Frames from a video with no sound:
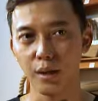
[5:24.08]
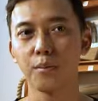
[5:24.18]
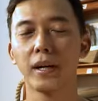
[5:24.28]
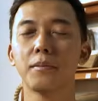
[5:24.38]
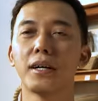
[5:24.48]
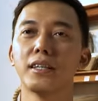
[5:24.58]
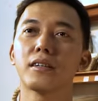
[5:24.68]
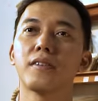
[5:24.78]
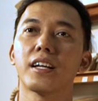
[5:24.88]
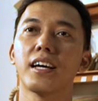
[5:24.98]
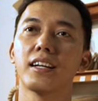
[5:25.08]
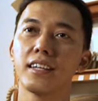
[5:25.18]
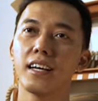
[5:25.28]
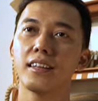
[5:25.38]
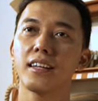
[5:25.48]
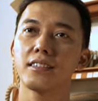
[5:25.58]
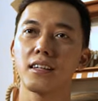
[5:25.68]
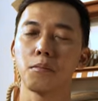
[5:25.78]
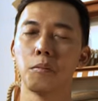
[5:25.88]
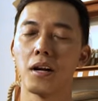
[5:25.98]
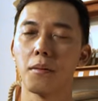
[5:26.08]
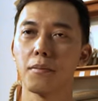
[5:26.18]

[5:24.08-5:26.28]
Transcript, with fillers: lumayan banyak variannya, tas ada beberapa